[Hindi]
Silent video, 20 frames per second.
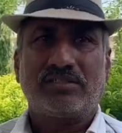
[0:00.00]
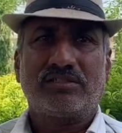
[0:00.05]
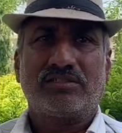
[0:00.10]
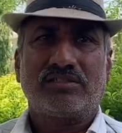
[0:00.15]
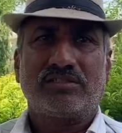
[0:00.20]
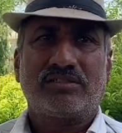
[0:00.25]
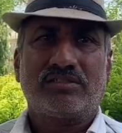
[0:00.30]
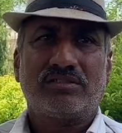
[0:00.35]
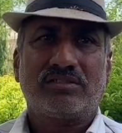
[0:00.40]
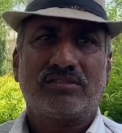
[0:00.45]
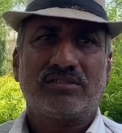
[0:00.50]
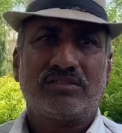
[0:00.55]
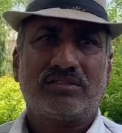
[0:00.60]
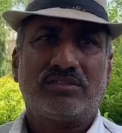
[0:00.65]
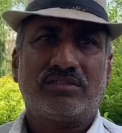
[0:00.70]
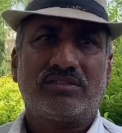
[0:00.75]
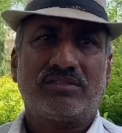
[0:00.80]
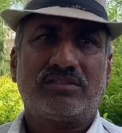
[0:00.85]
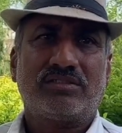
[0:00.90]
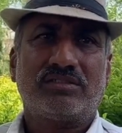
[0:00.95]
आधा लीटर
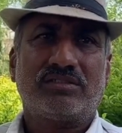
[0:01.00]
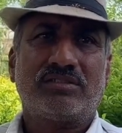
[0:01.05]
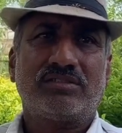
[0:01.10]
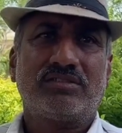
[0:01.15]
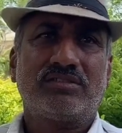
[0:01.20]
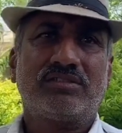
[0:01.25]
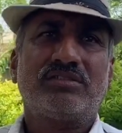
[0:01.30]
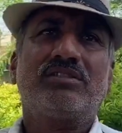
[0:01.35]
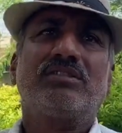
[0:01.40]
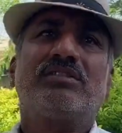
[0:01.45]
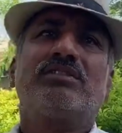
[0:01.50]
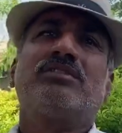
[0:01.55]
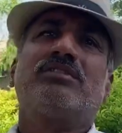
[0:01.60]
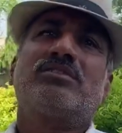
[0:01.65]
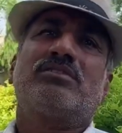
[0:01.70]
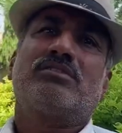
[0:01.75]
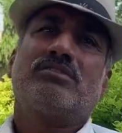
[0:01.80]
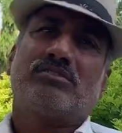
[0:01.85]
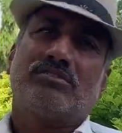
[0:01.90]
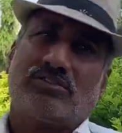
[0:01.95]
में कम से कम
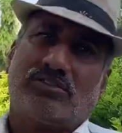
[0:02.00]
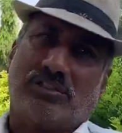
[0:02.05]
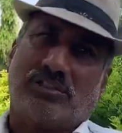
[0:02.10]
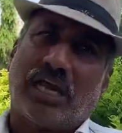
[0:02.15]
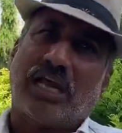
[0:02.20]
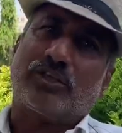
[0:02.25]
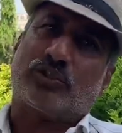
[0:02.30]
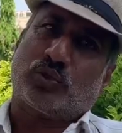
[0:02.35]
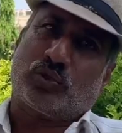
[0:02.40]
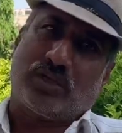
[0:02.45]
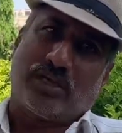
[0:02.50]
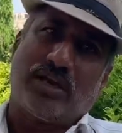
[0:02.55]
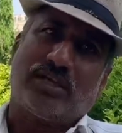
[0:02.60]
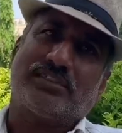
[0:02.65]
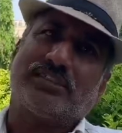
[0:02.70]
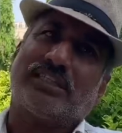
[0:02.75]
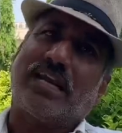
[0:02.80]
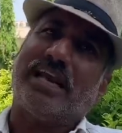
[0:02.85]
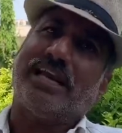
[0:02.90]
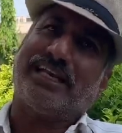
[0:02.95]
400 ग्राम तो जाएगा ही
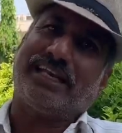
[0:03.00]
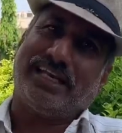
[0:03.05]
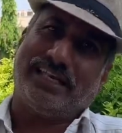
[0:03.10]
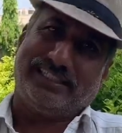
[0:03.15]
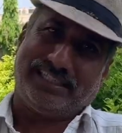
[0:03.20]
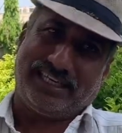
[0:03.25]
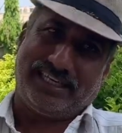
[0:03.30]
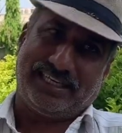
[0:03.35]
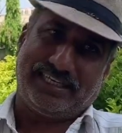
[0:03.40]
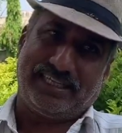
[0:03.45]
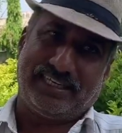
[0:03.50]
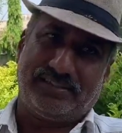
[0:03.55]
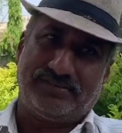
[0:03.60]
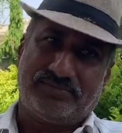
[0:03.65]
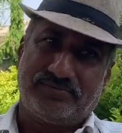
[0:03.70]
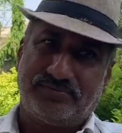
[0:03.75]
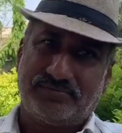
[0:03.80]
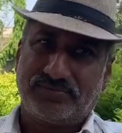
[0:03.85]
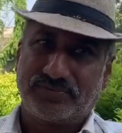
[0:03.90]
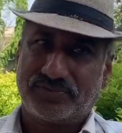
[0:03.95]
जाएगा थोड़ा तो। ढूलेगा
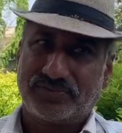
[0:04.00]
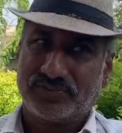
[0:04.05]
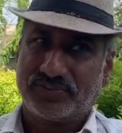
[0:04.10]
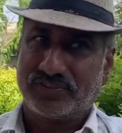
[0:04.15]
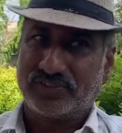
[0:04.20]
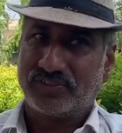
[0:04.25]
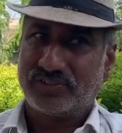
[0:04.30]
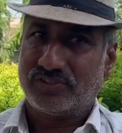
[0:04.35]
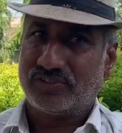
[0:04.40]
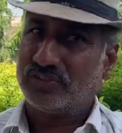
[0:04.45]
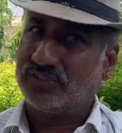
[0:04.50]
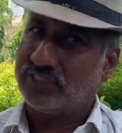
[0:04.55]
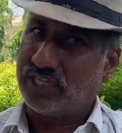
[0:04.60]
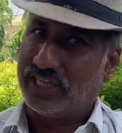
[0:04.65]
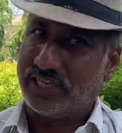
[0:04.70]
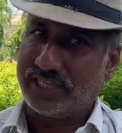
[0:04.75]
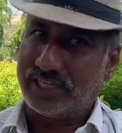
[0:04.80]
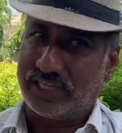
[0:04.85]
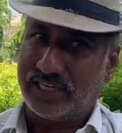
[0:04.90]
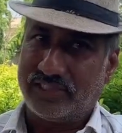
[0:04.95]
करेगा तो भी
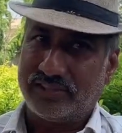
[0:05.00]
जाएगा